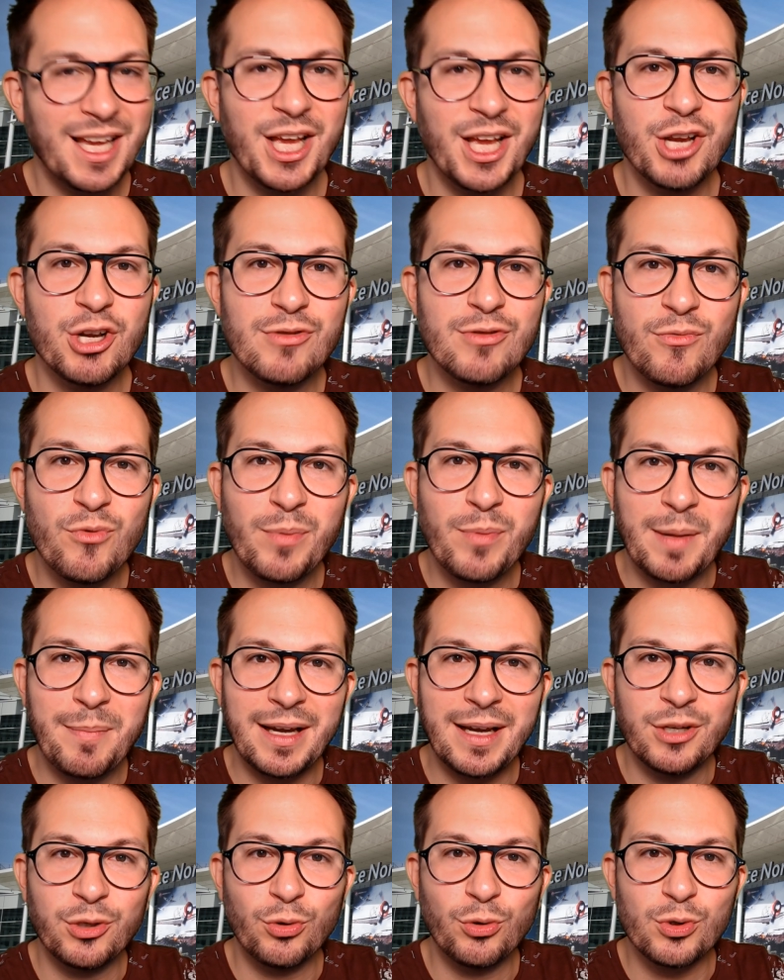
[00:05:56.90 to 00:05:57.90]
je vais vous
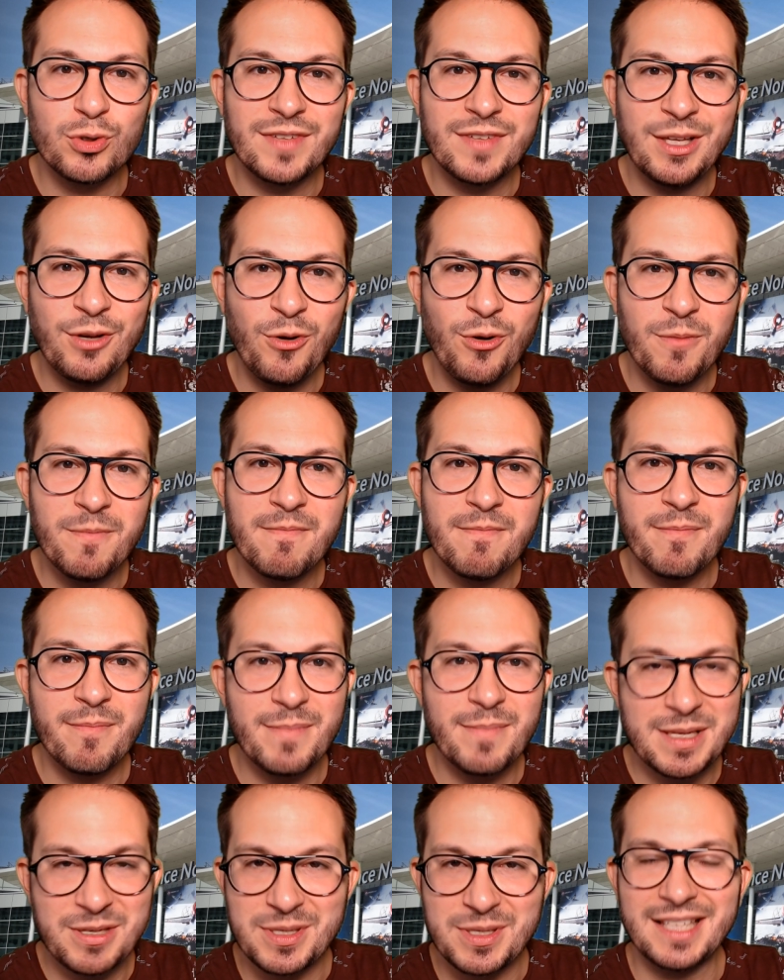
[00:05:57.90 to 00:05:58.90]
préparer une grosse vidéo,
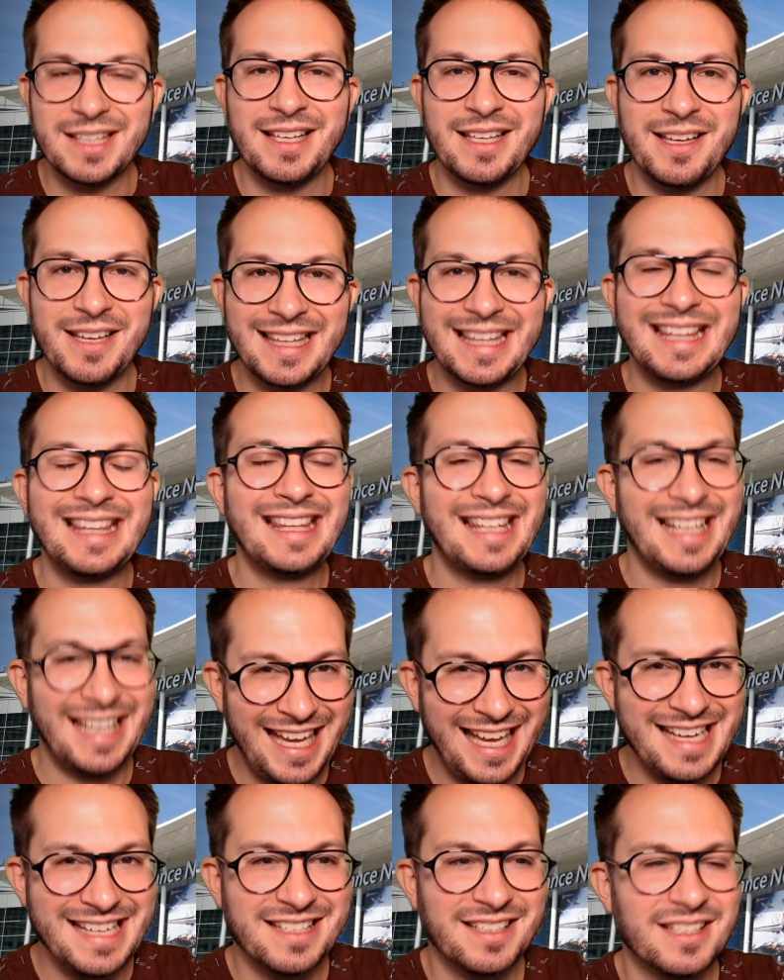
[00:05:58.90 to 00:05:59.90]
parce que c'était
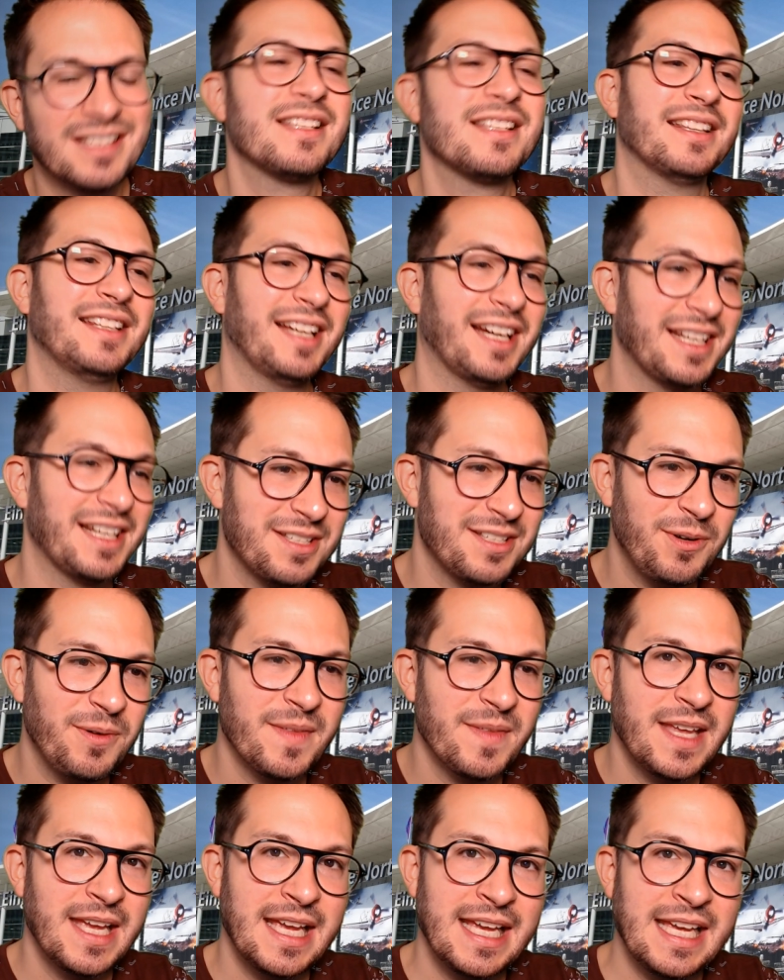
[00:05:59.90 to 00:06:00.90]
très intéressant.
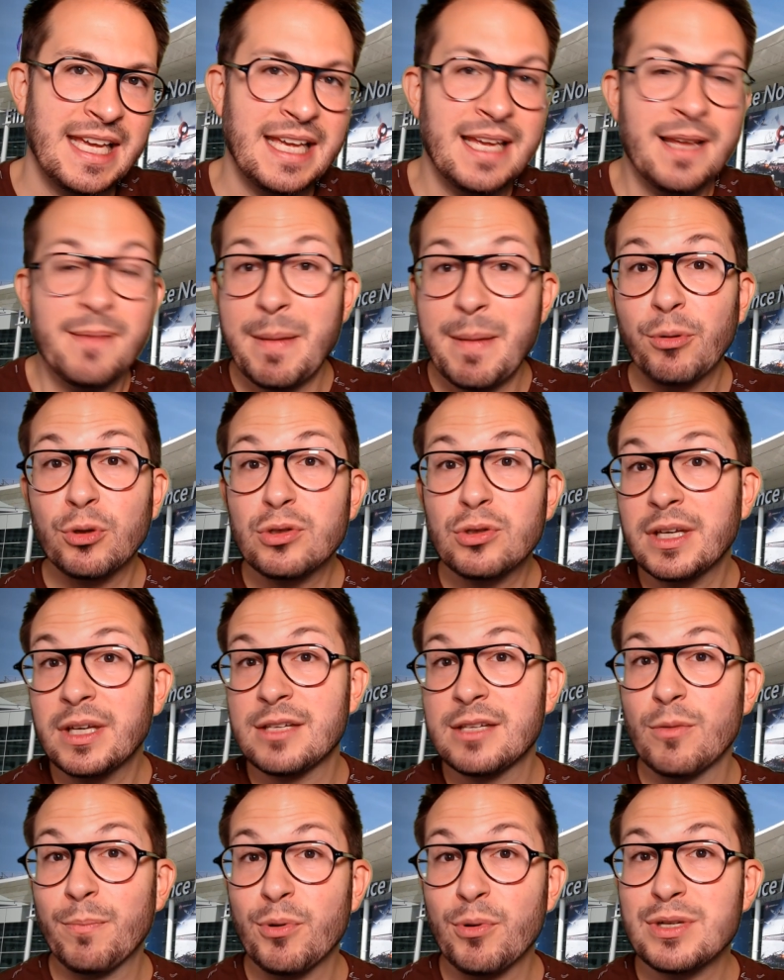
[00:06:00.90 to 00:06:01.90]
Mais pour ceux qui
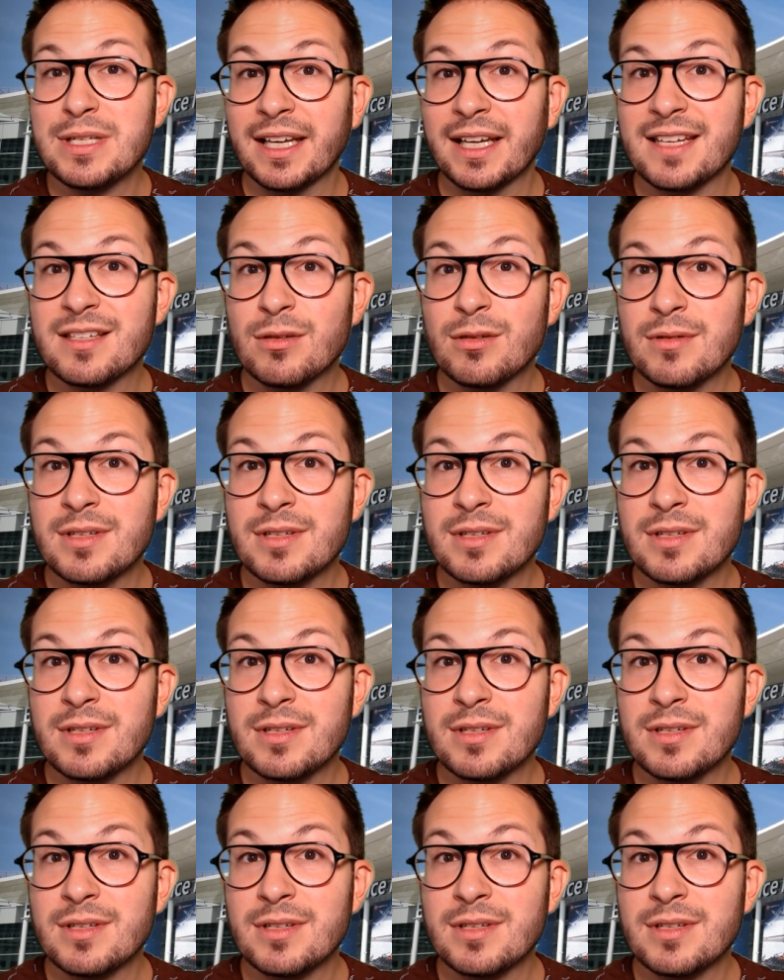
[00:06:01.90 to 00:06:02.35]
se posent la question de